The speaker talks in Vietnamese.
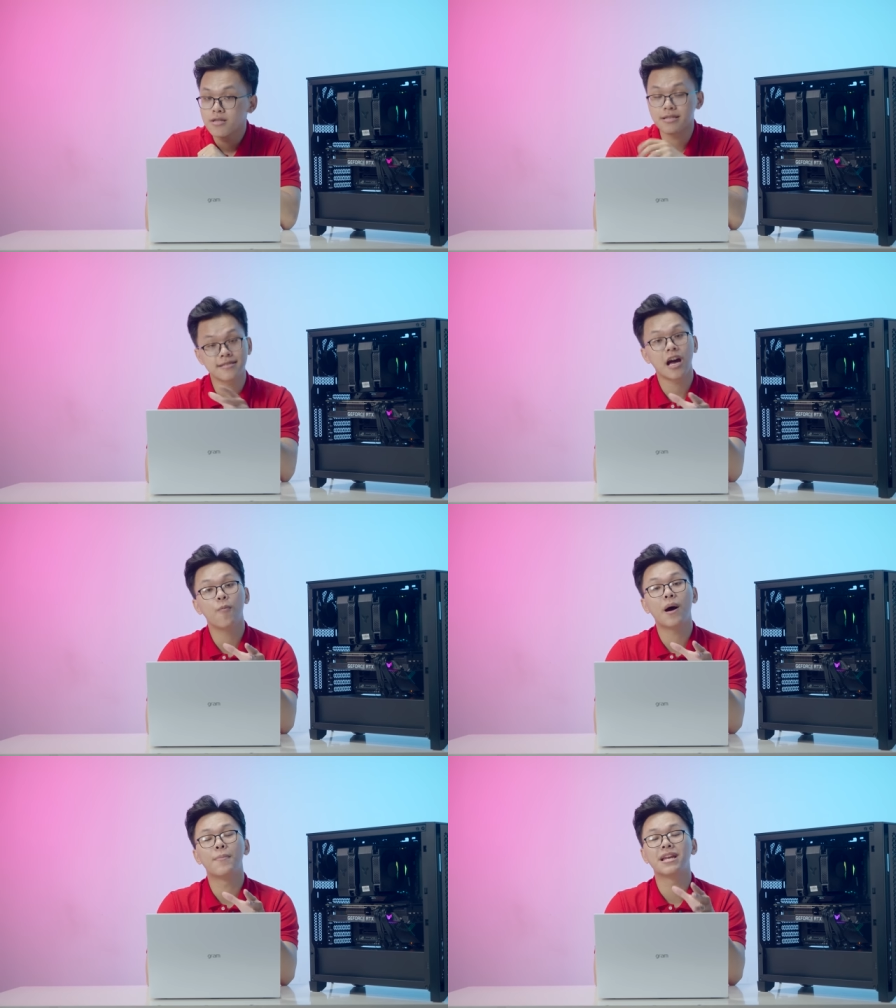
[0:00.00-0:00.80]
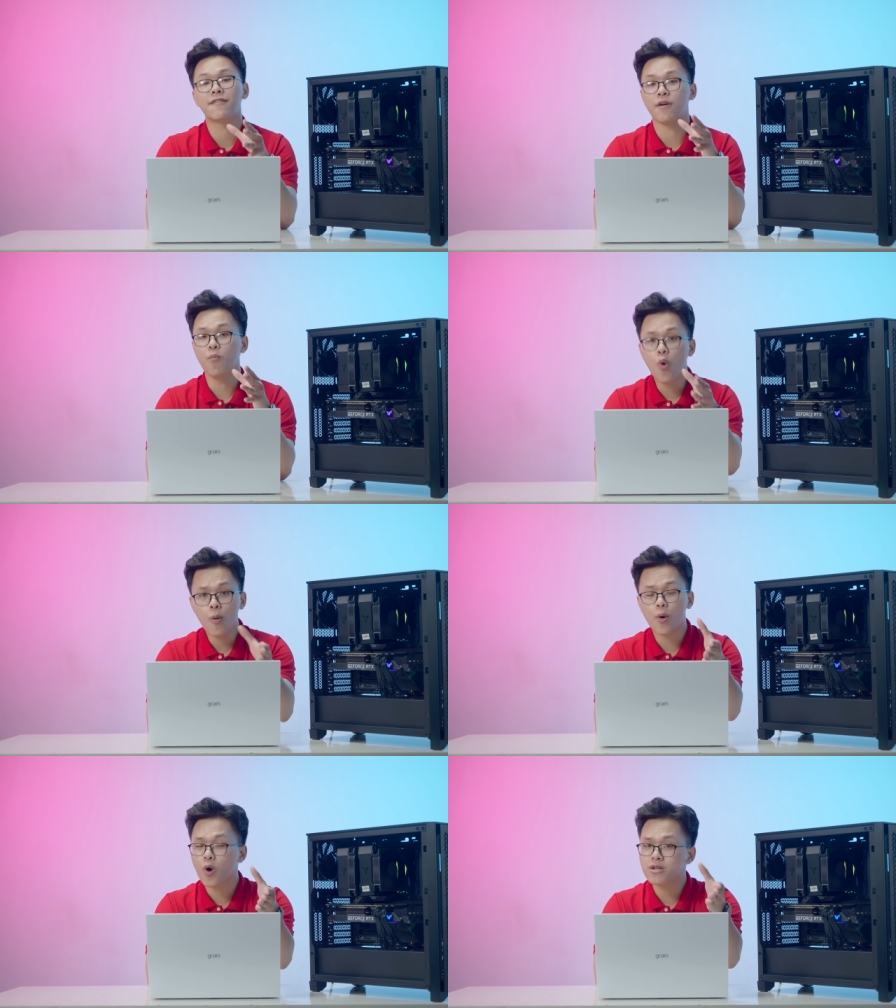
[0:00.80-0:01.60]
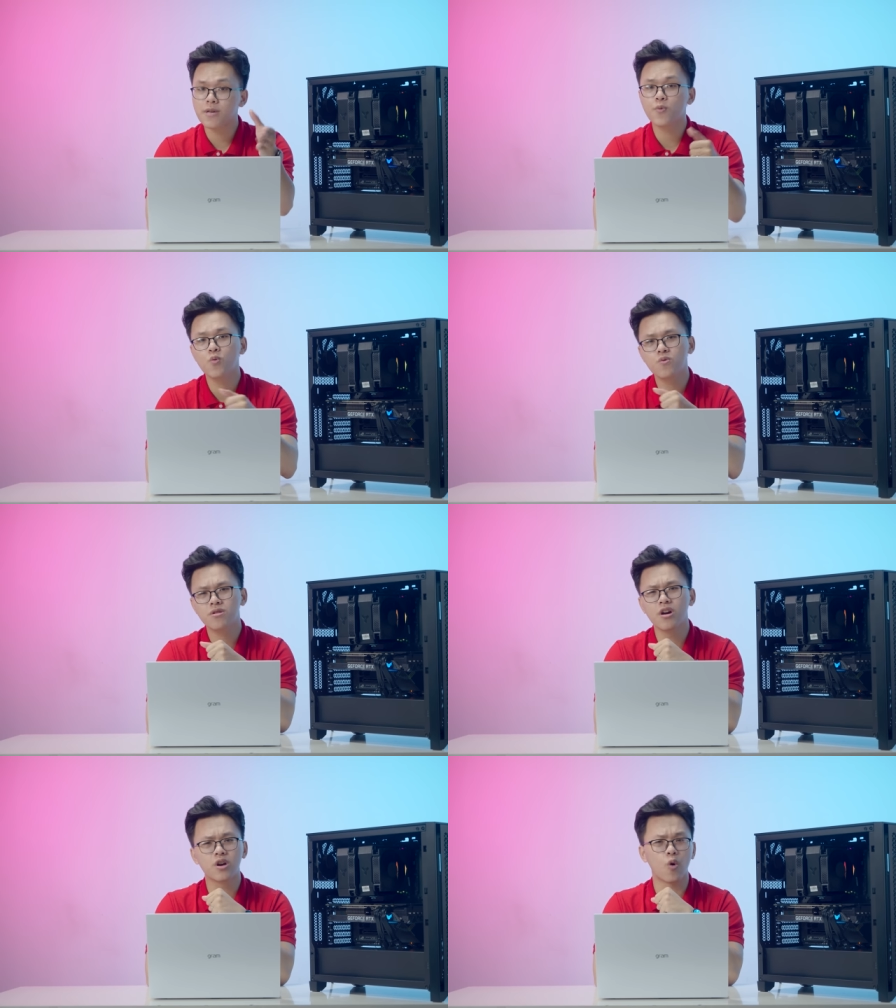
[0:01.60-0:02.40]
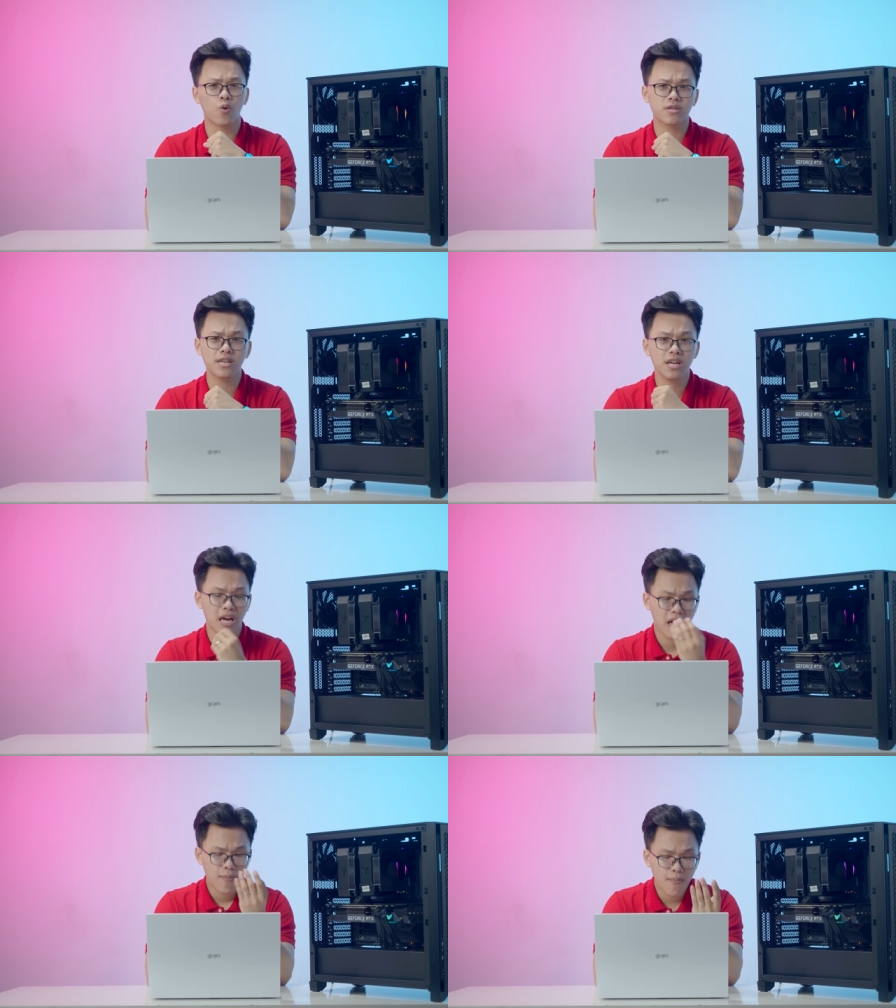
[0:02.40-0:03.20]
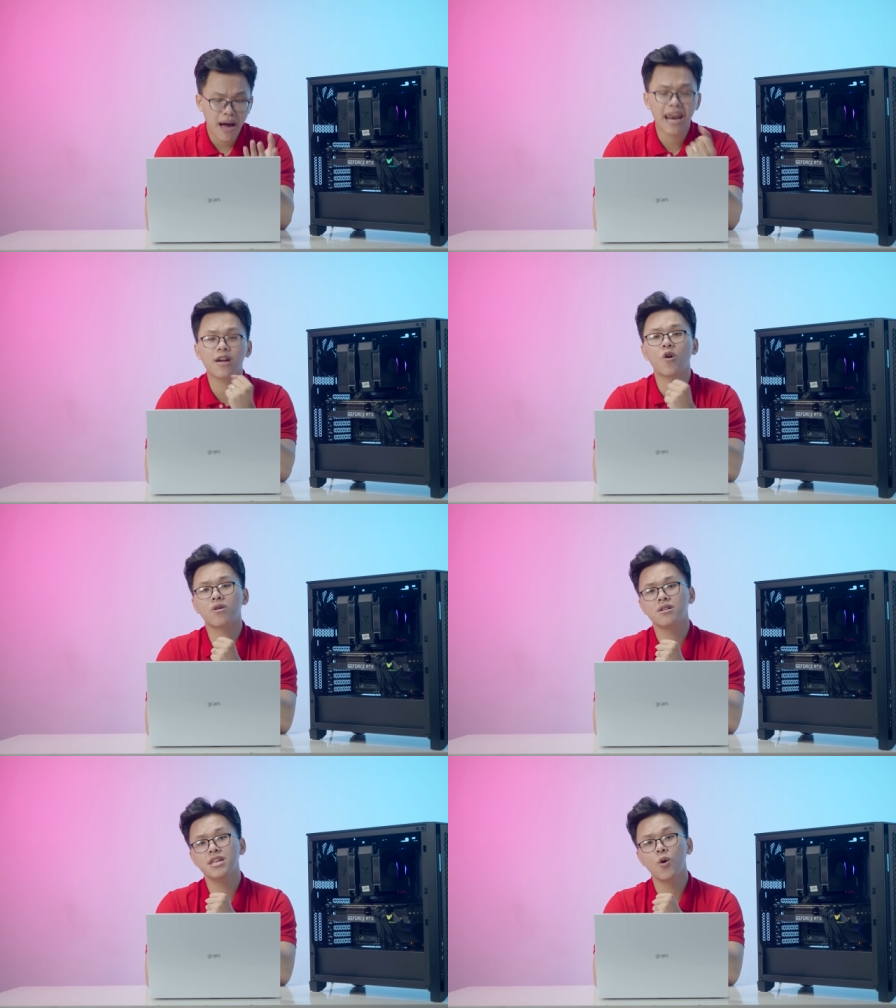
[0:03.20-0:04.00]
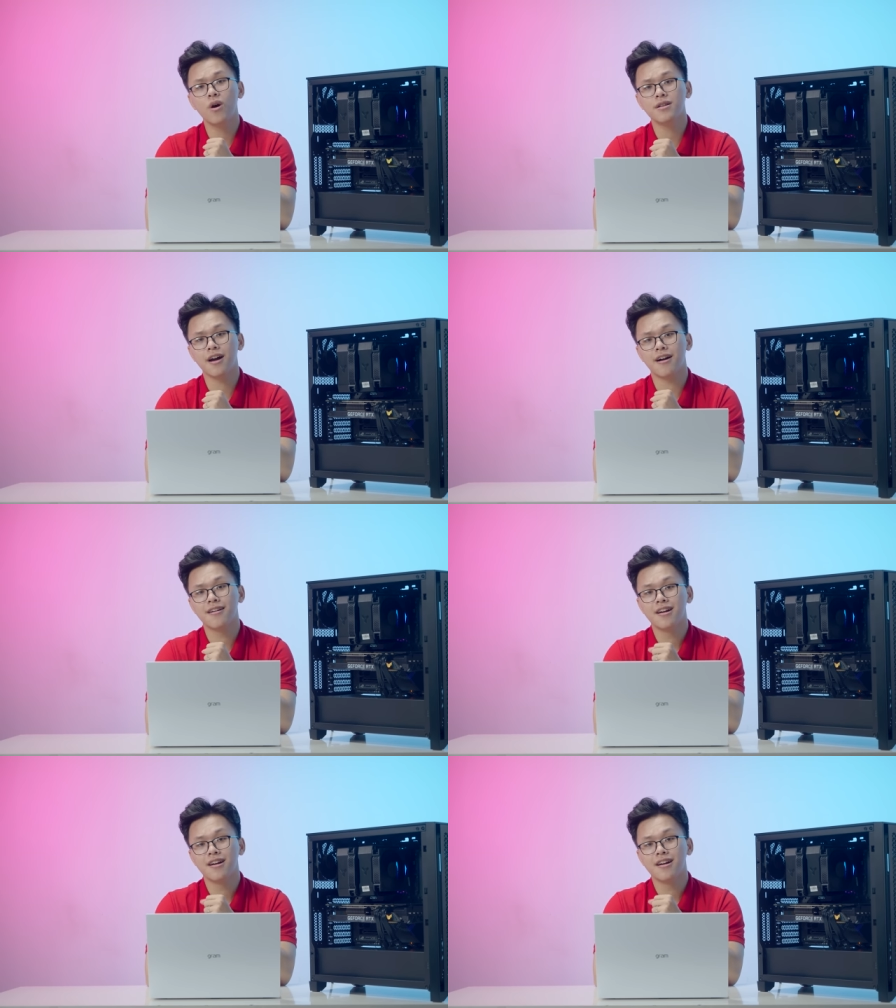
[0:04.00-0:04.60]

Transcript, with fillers: thì tại sao mà mình lại phải mua một con xê pê u đời cổ lỗ sĩ mà lại còn yếu hơn nhỉ,